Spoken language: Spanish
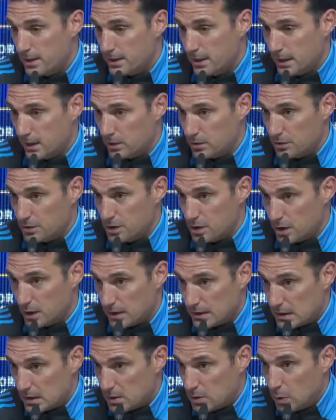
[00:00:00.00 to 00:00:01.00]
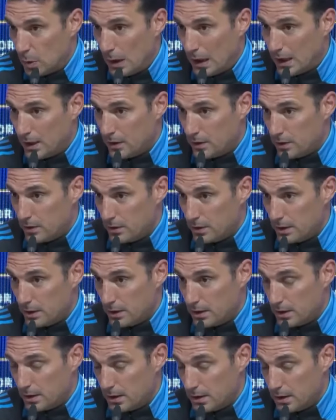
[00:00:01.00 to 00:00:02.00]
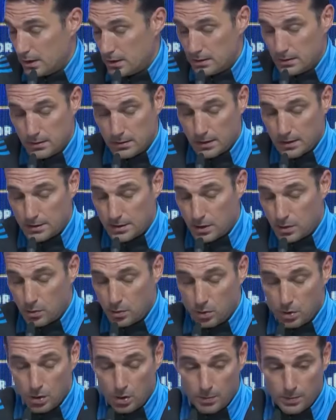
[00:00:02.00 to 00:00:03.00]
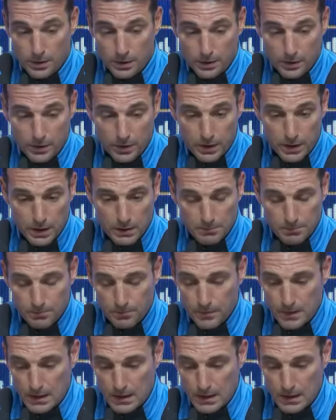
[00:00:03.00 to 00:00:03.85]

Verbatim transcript: en las condiciones que se jugaron, eh, que se jugó, perdón, y